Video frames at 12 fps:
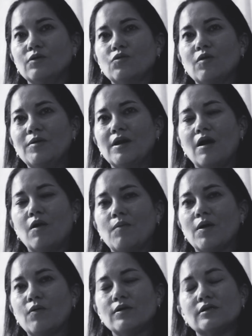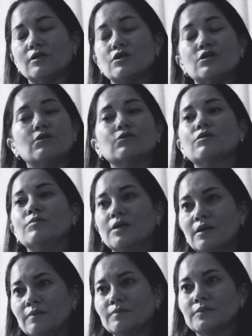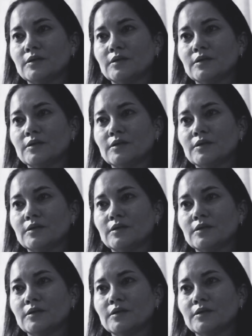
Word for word: dominar uma coisa que a gente não domina,